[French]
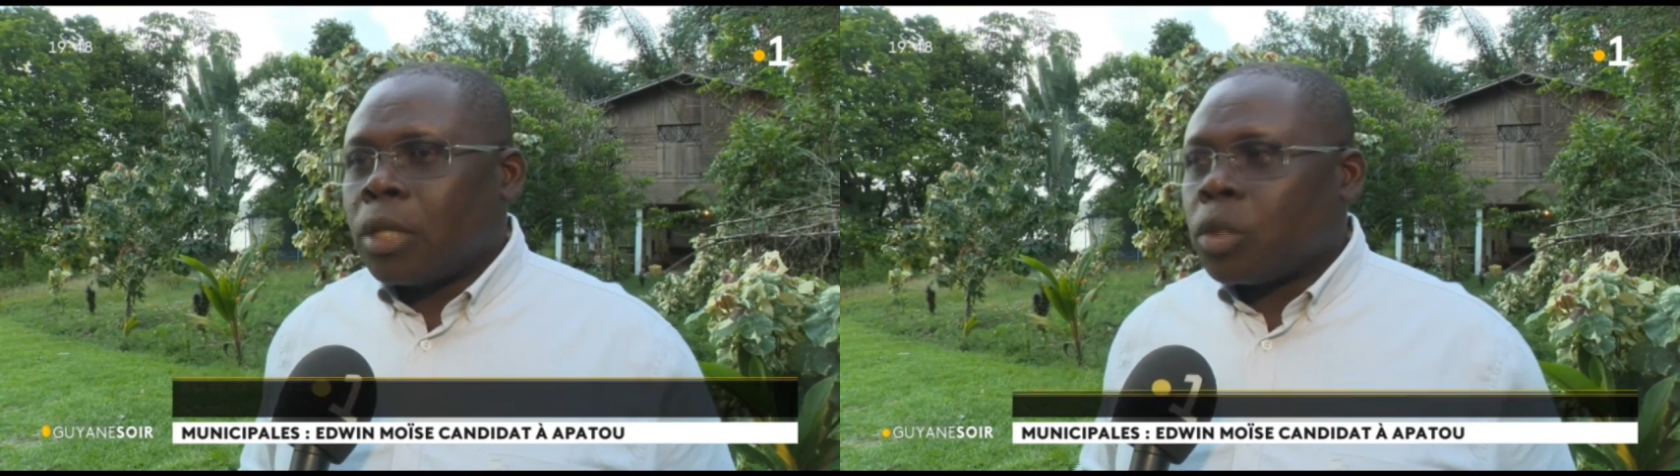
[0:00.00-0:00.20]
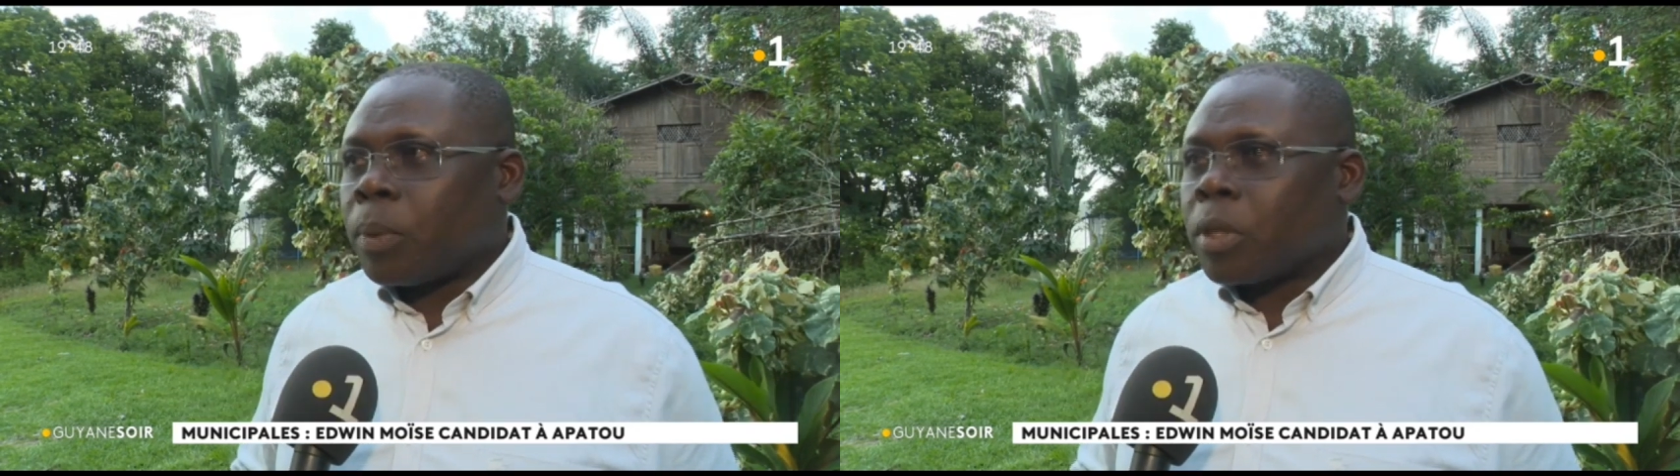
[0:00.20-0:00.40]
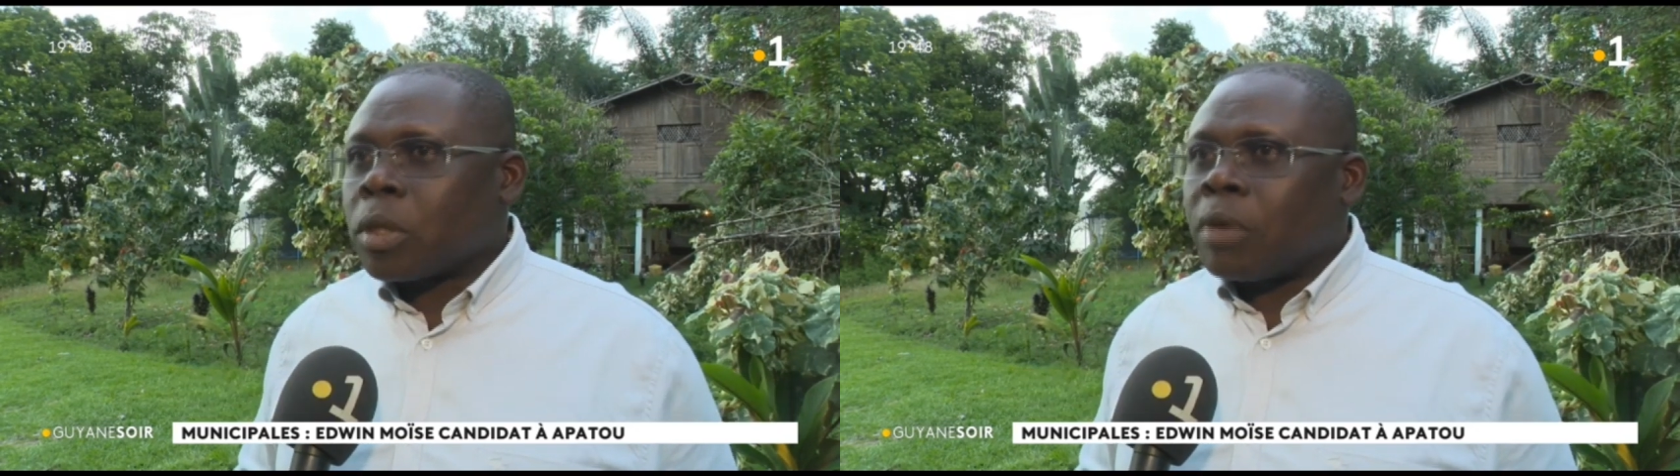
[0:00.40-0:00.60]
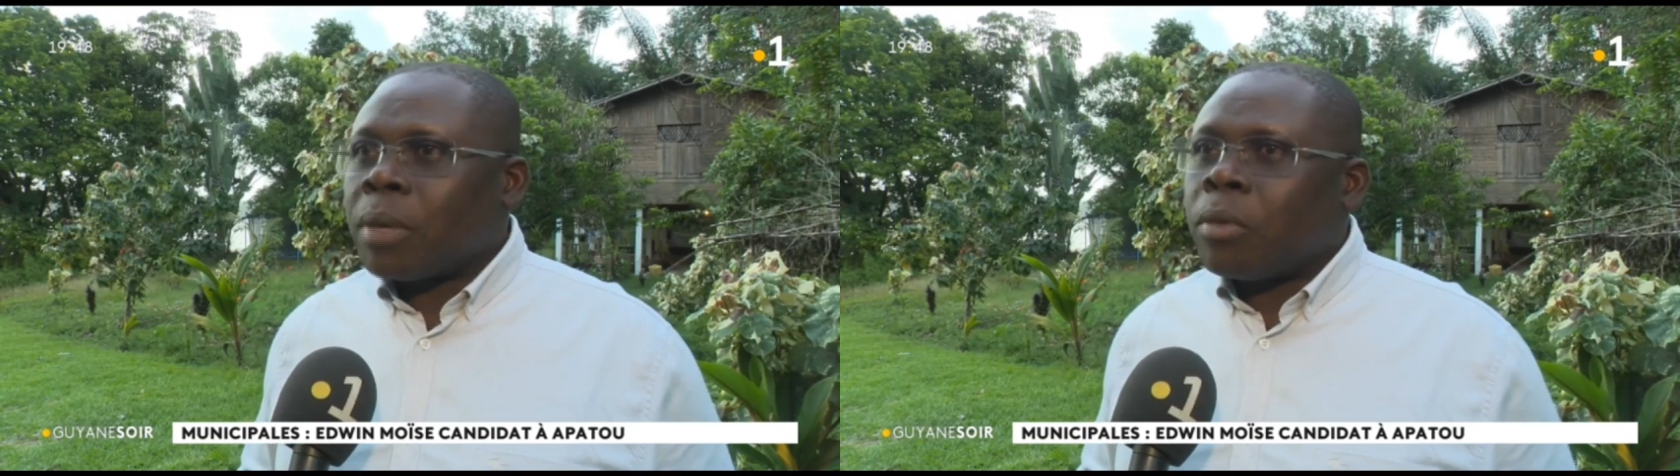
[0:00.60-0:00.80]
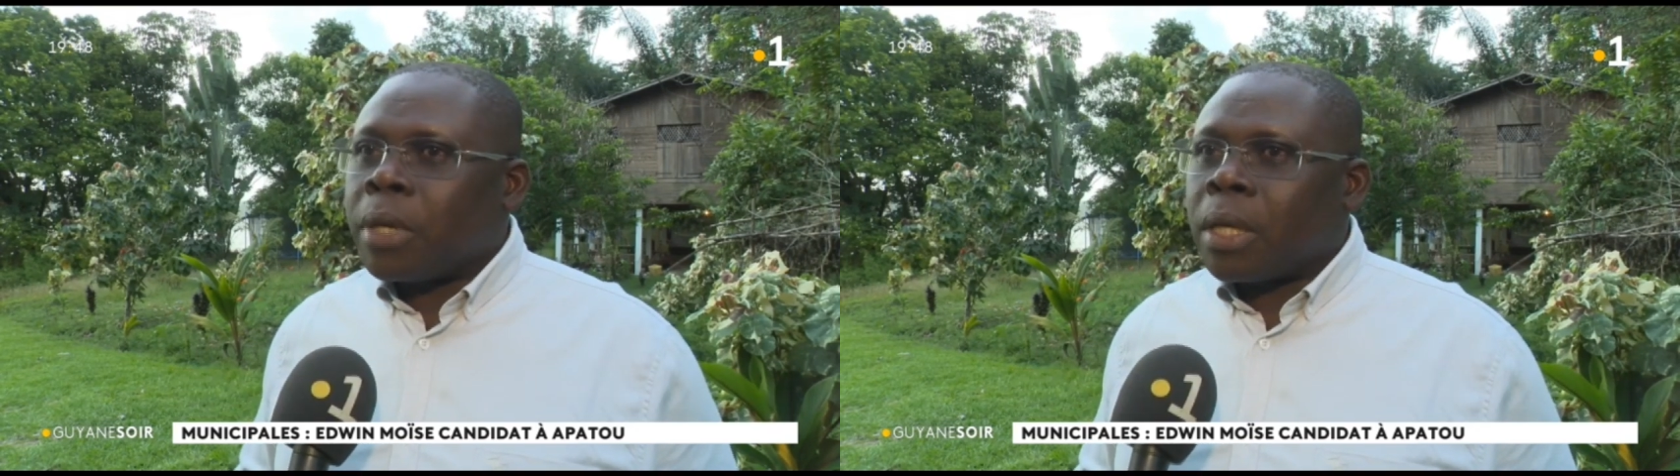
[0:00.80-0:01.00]
Et je pense
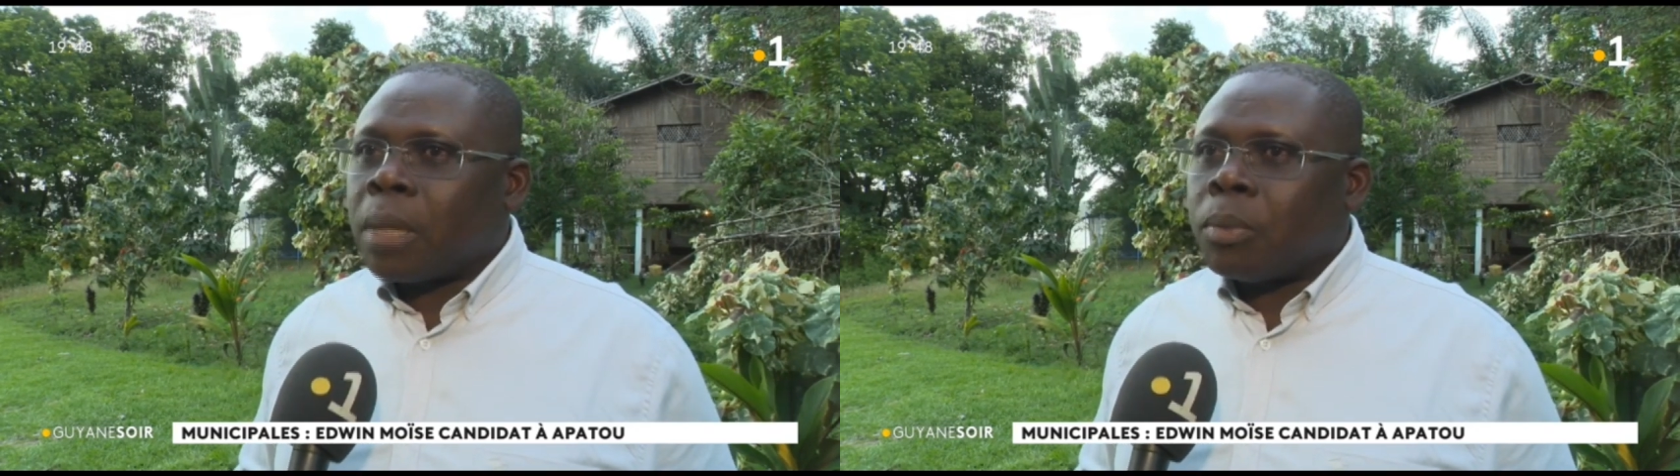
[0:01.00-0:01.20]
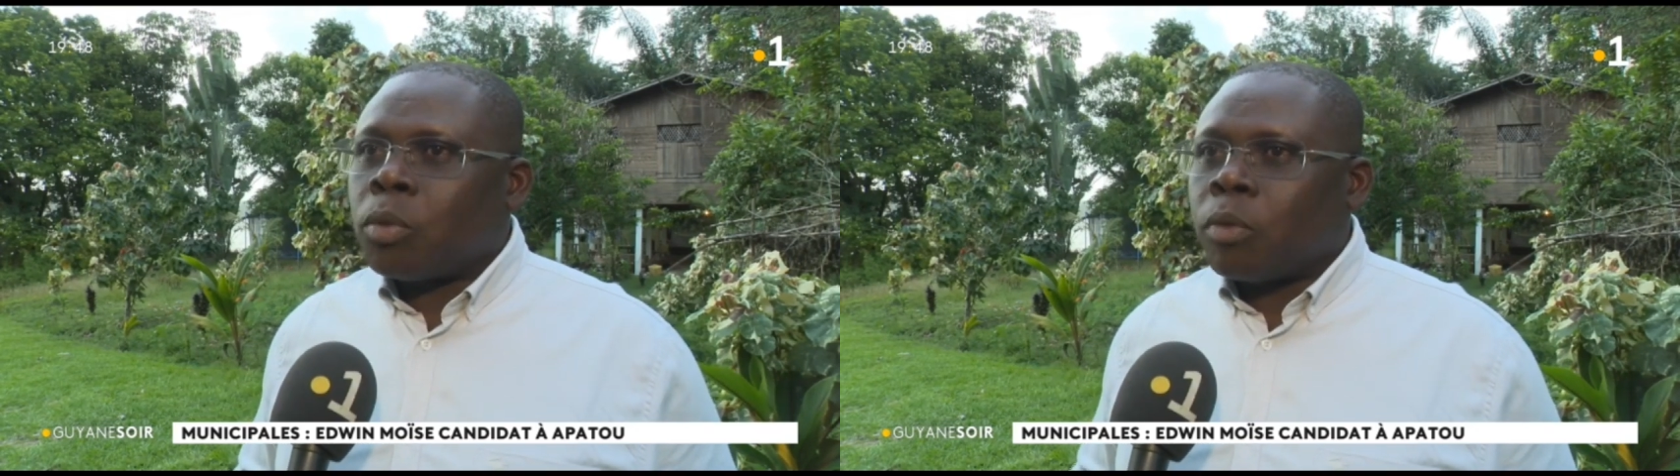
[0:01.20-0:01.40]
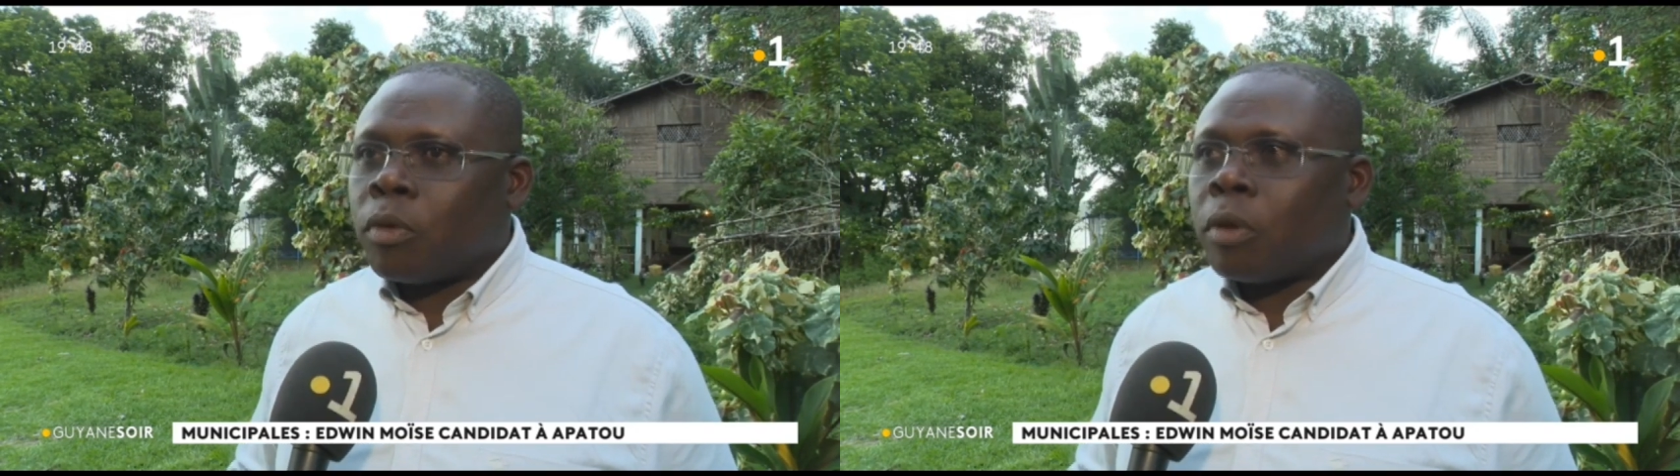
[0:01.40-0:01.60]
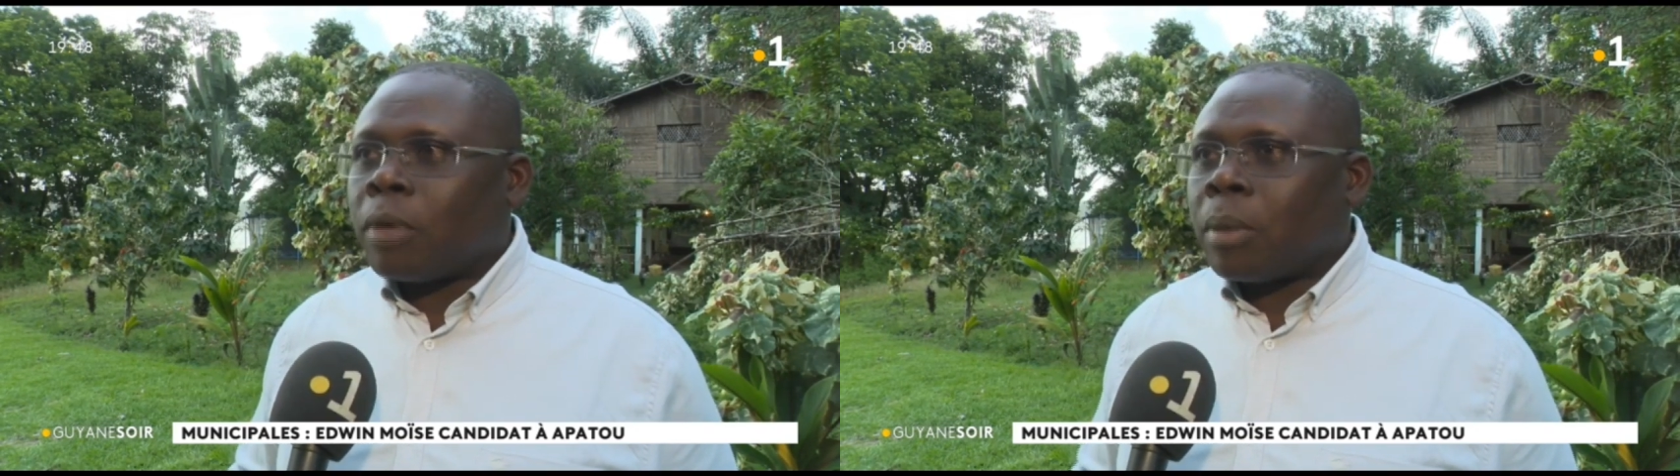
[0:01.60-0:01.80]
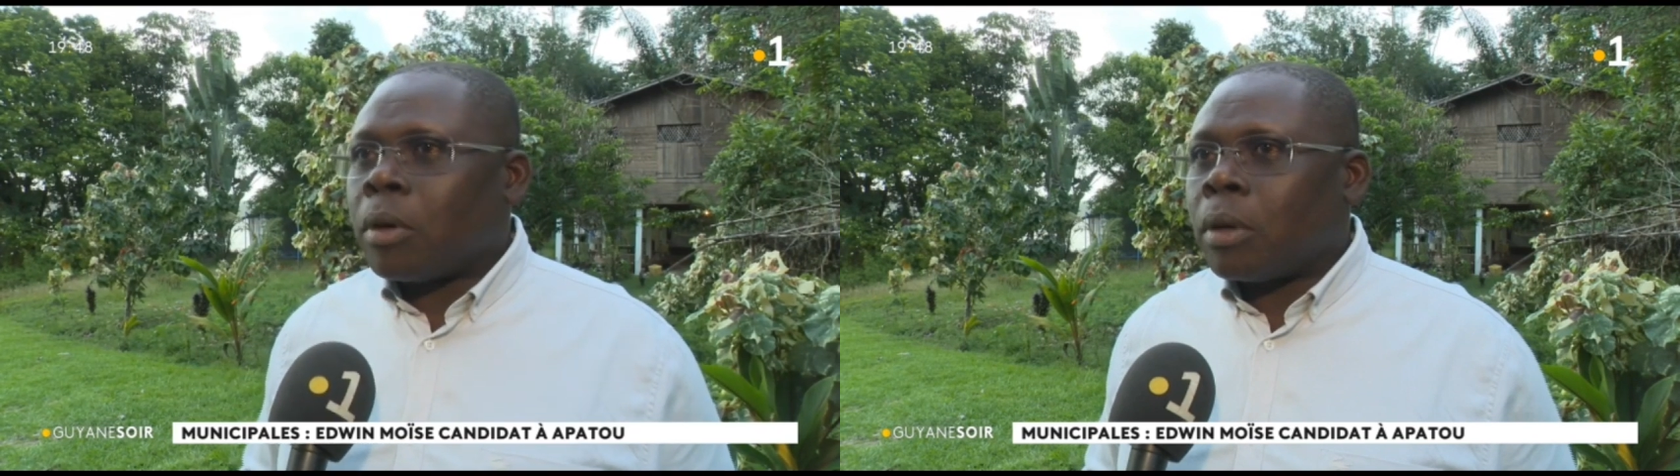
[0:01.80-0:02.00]
qu'avec mon équipe, nous
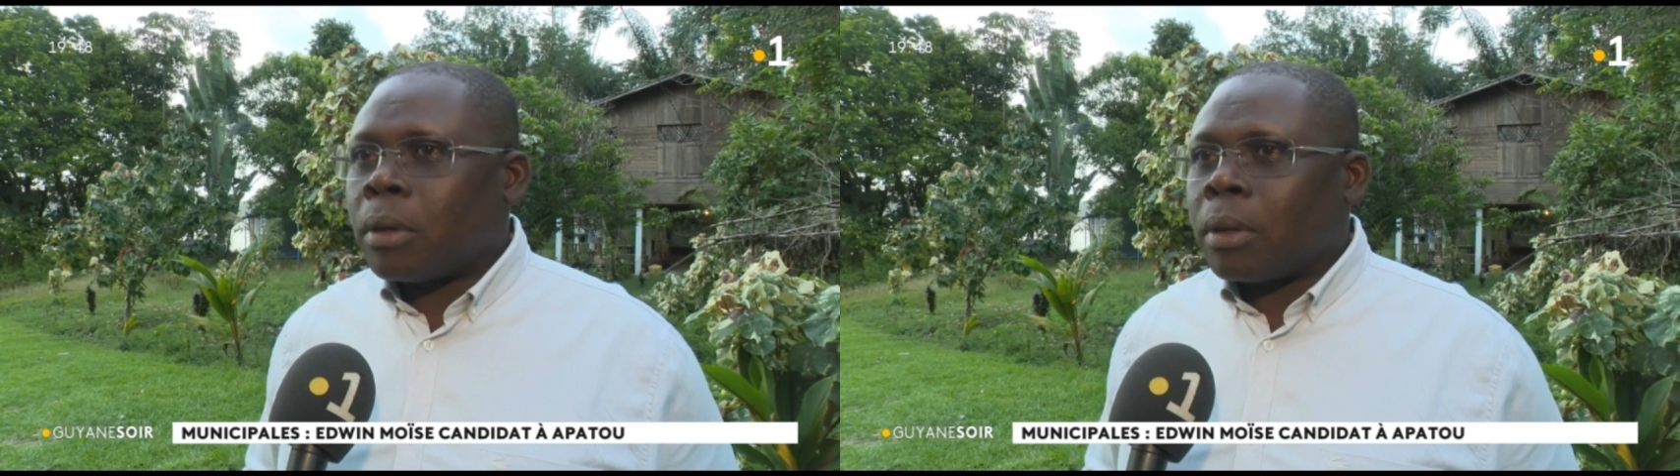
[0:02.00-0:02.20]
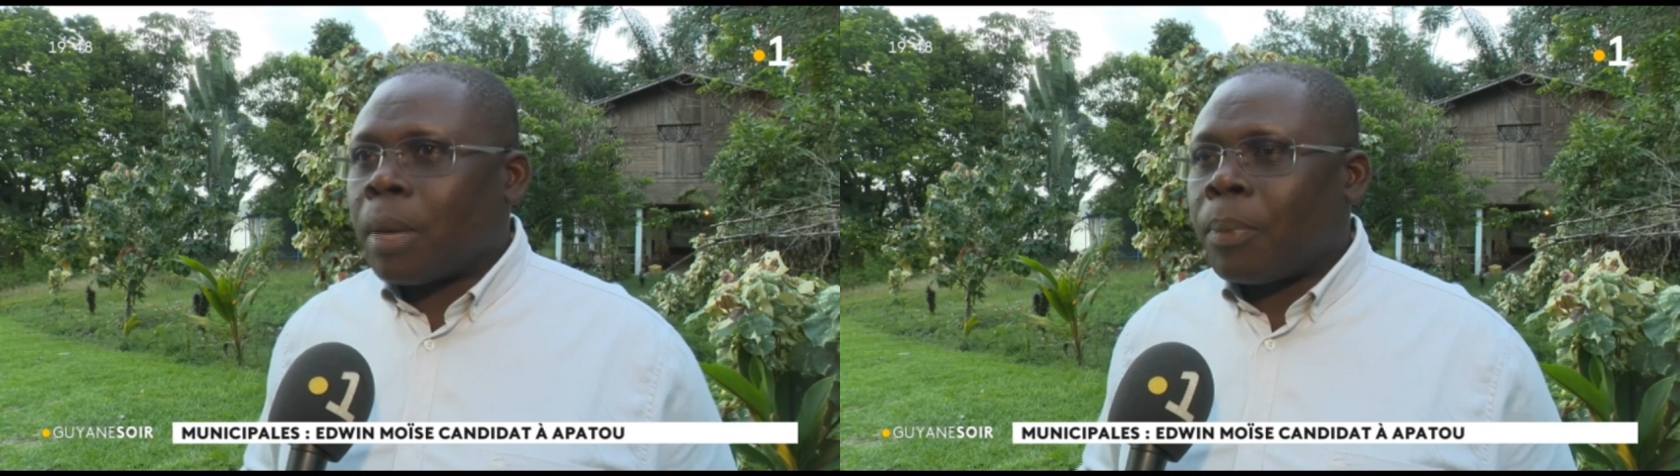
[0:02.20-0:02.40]
pouvons vraiment euh,